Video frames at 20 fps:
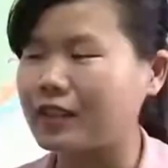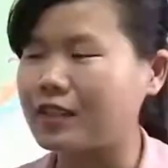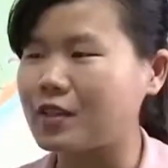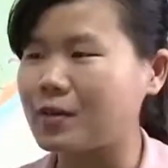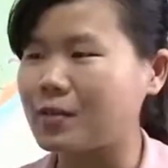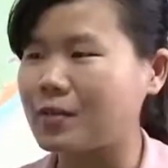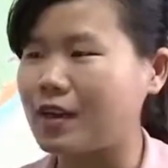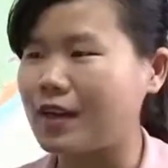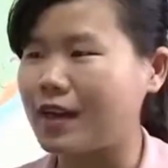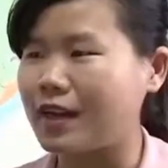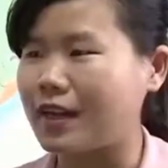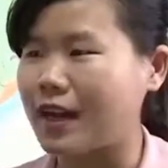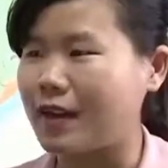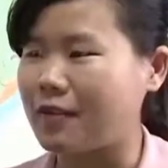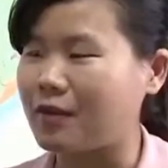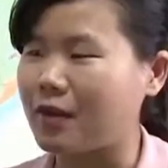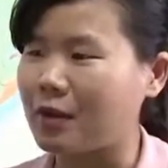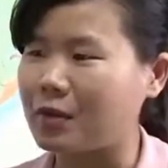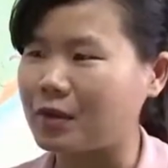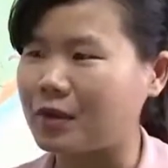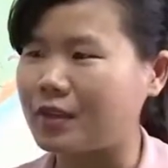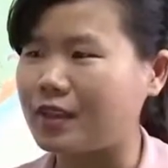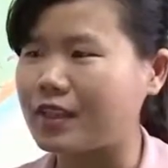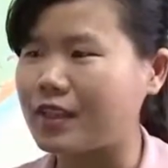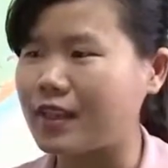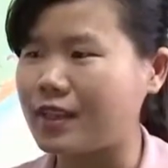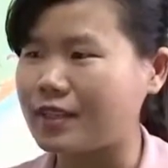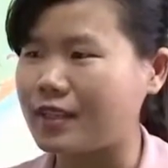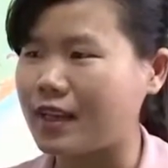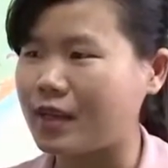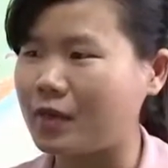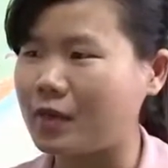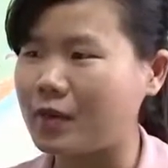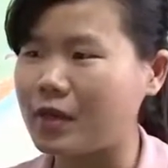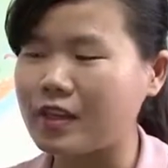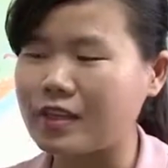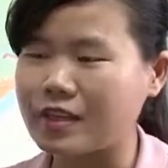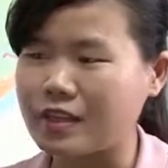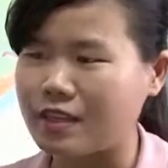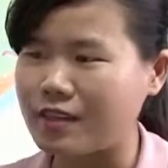trong đó là đánh vào những cái tài sản có
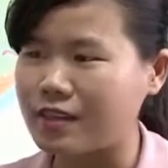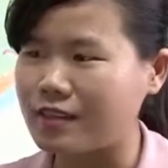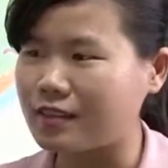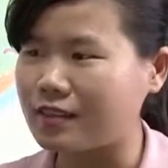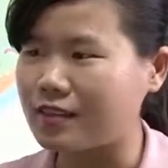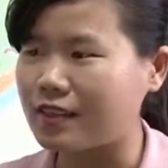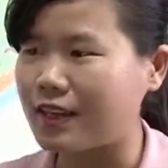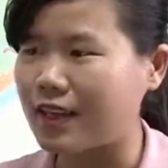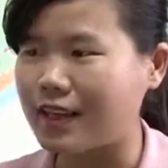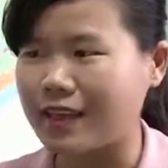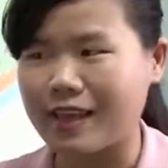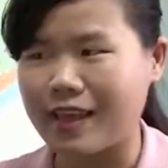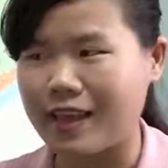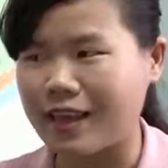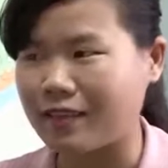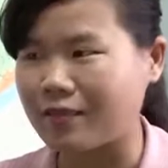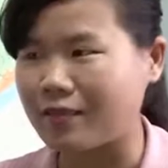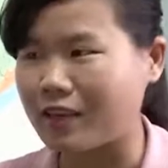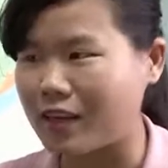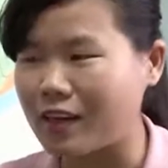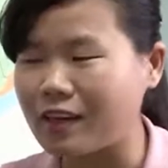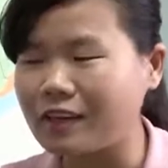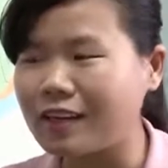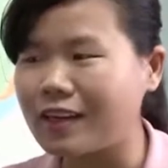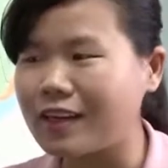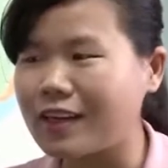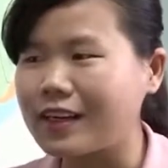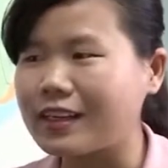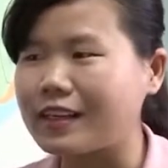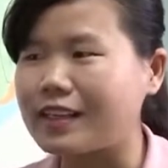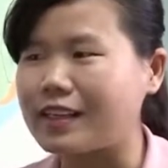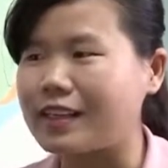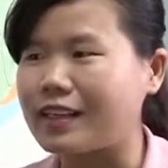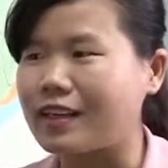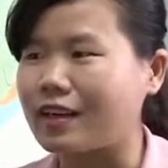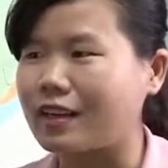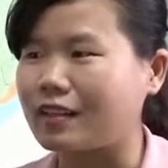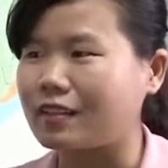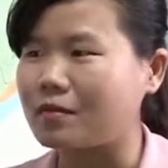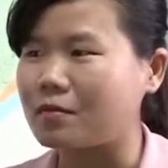giá trị lớn như là nhà và đất. Thì
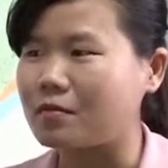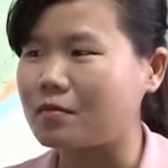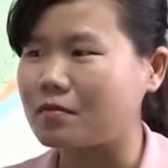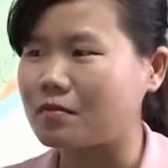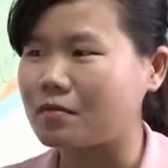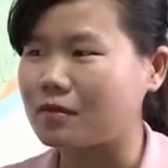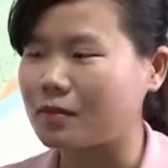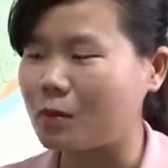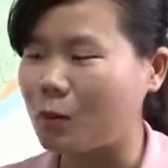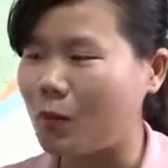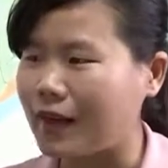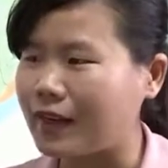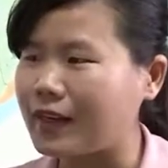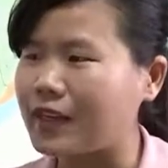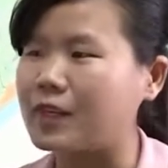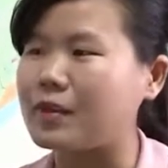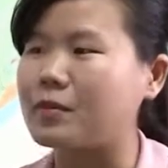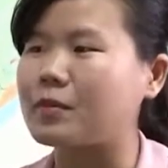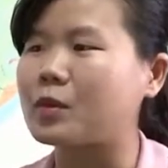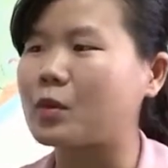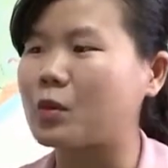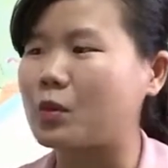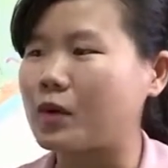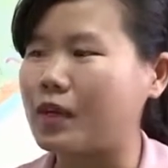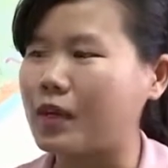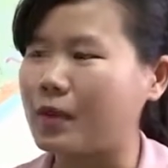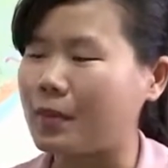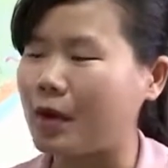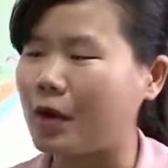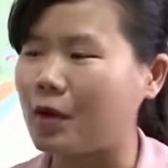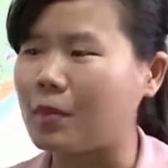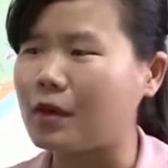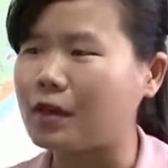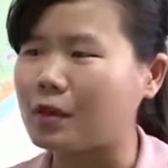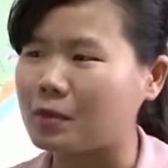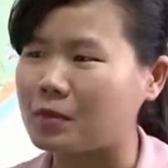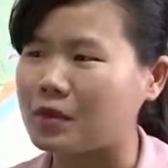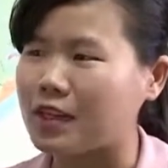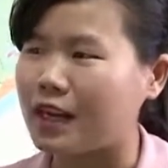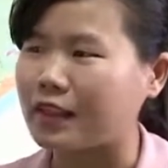à, quan điểm của Hiệp hội Bất
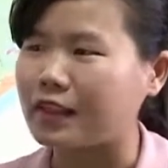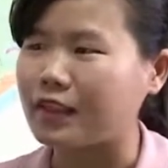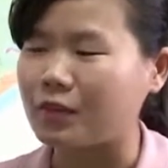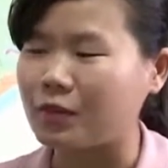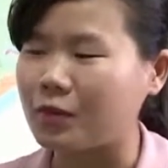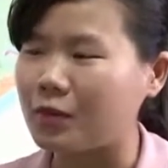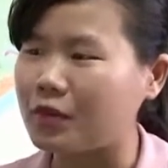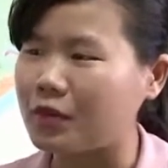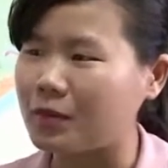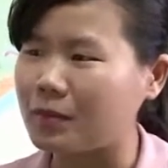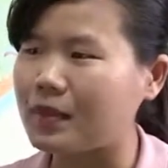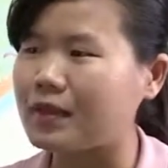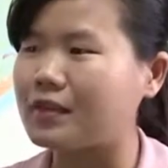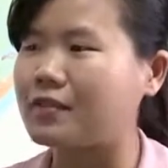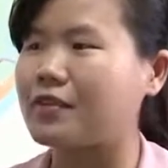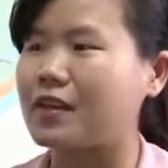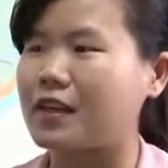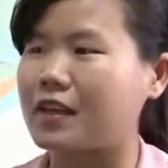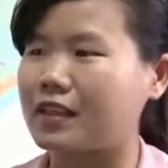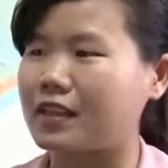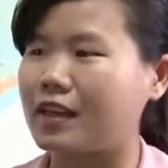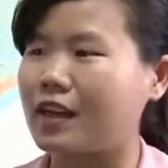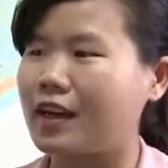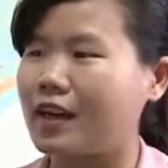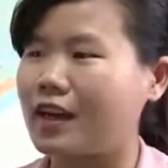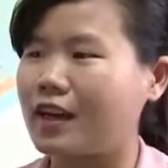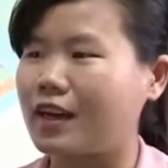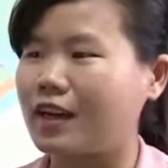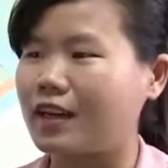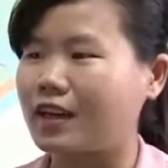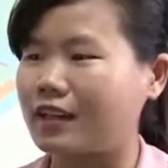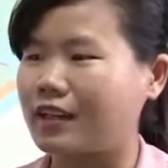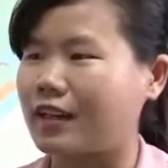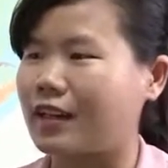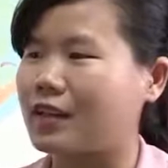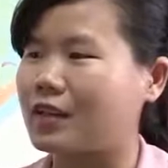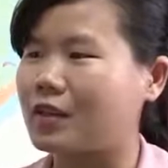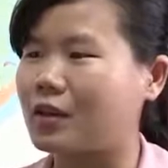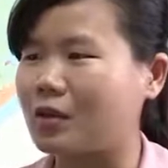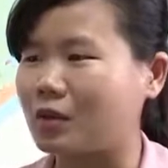động sản Thành phố Hồ Chí Minh về à,
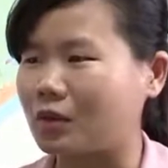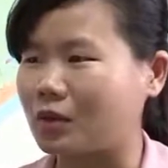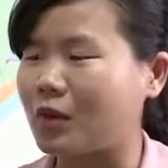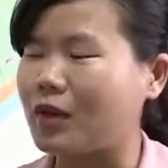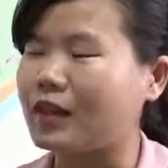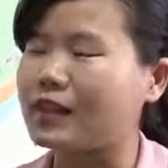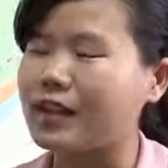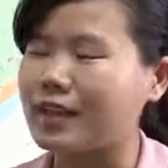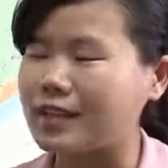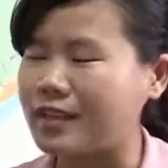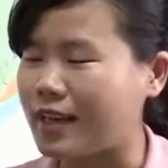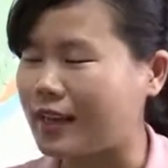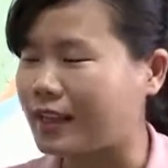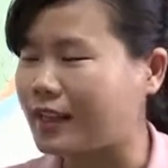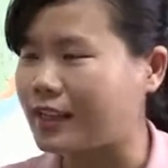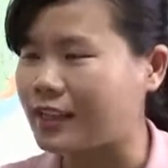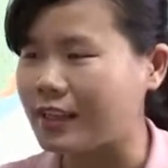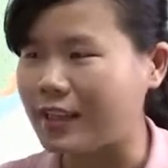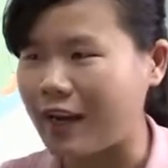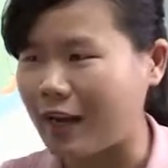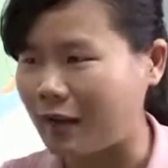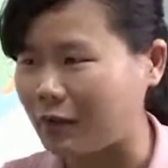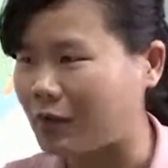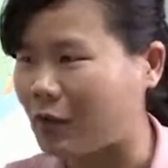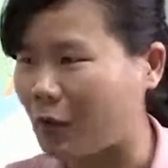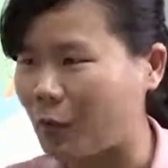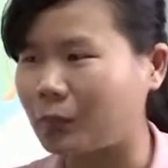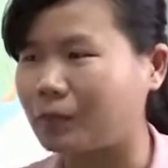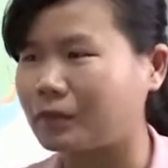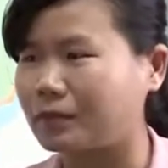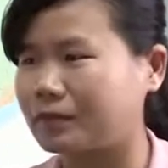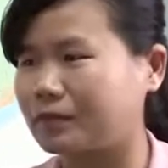cái luật thuế tài sản này như thế nào thưa ông?